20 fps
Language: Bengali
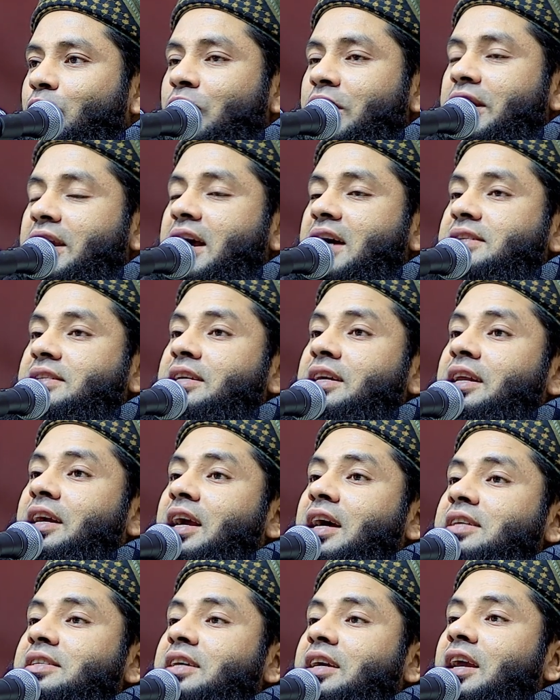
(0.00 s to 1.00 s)
ওই গাছের
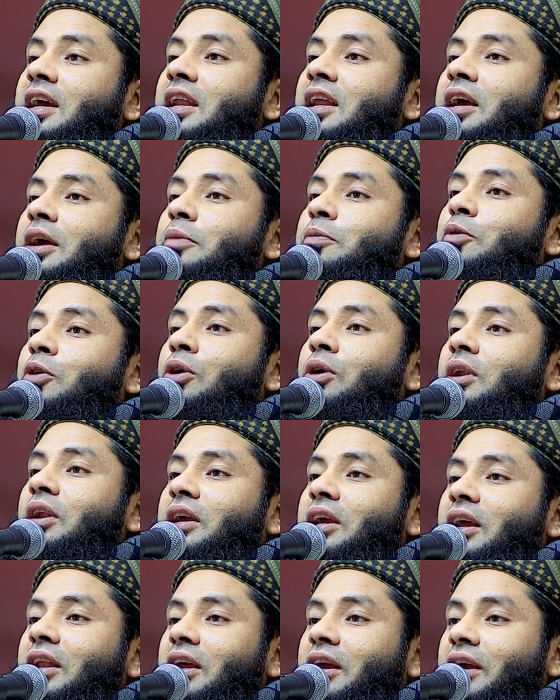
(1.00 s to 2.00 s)
কাছে গেলে ফল
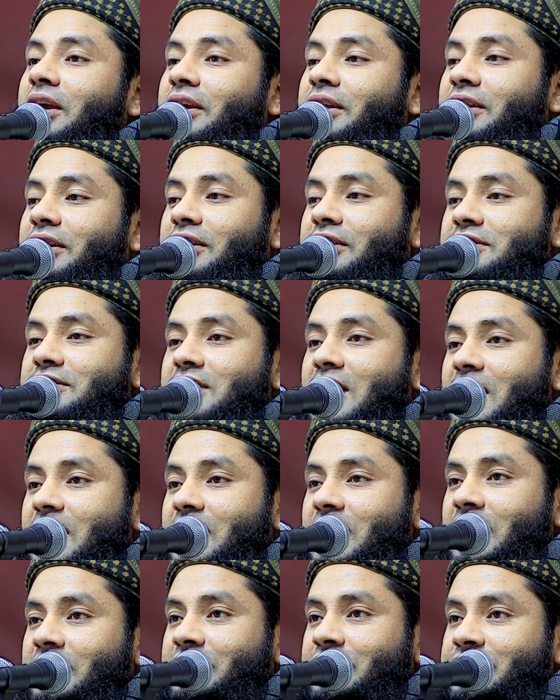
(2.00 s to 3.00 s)
খেলে
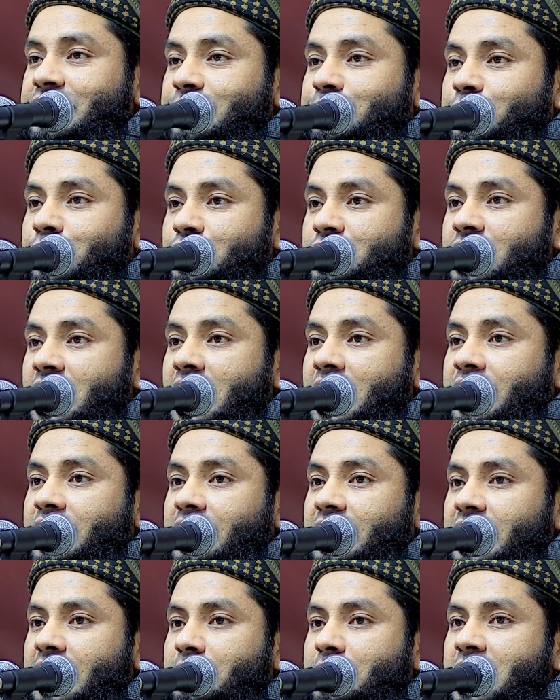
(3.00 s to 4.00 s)
জান্নাতি যে পোশাক
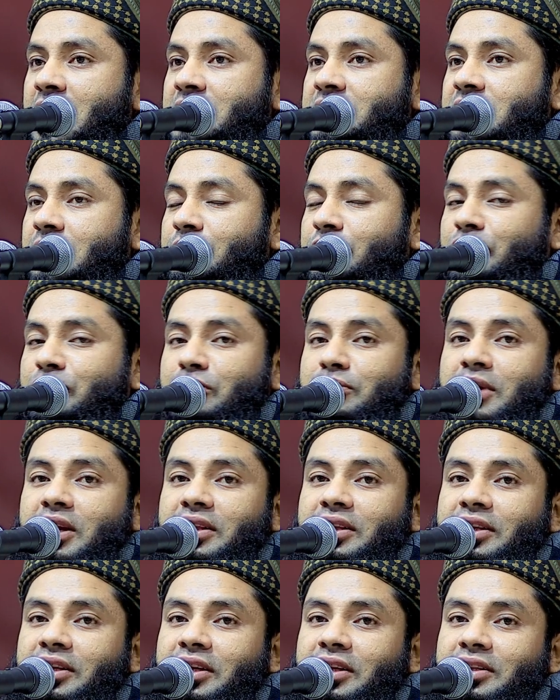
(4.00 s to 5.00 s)
লেবাস আমি
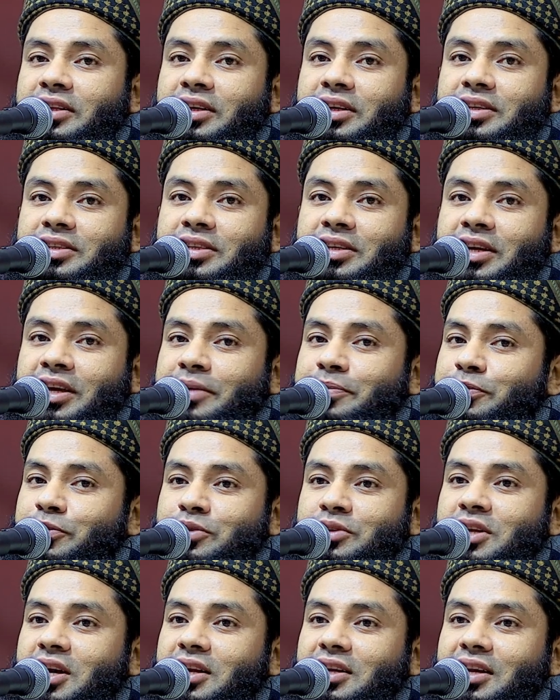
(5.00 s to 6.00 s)
তোমাদেরকে দিয়েছি এই
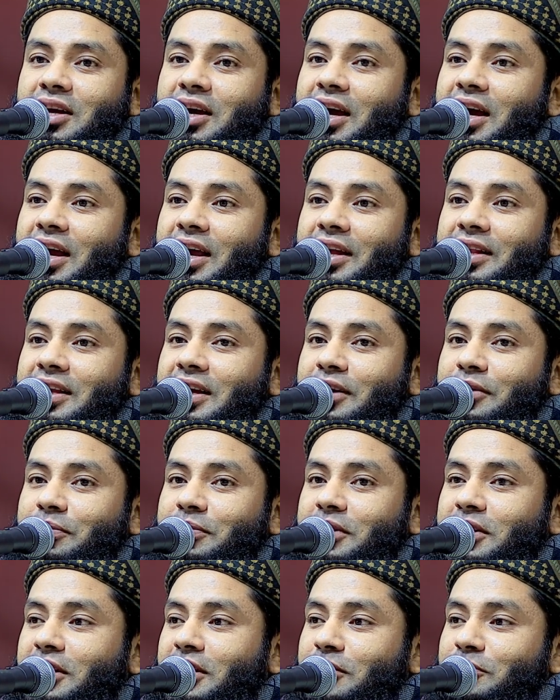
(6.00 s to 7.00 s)
পোশাকটা গায়ে
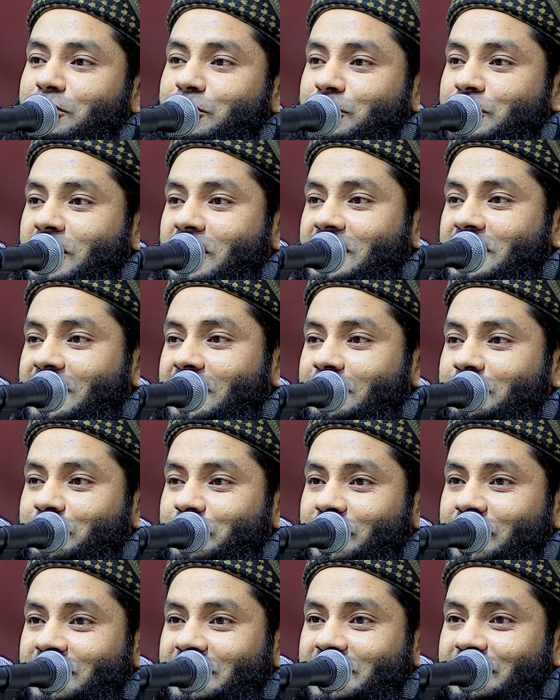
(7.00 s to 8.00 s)
থাকবে না পোশাকটা
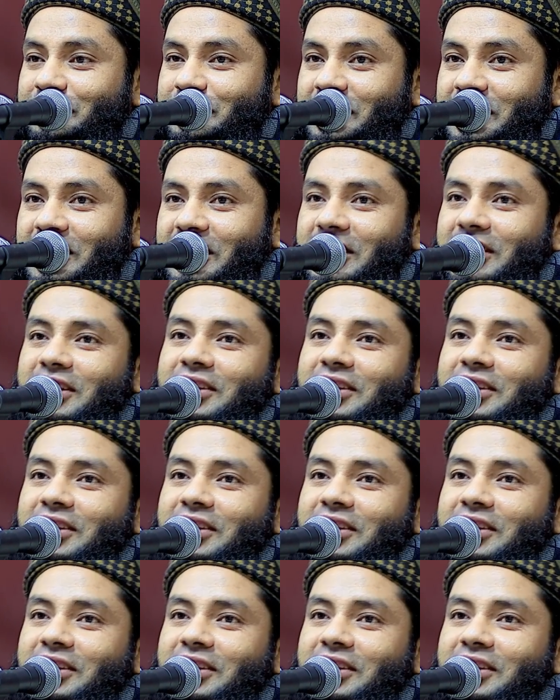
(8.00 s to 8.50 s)
পরে যাবে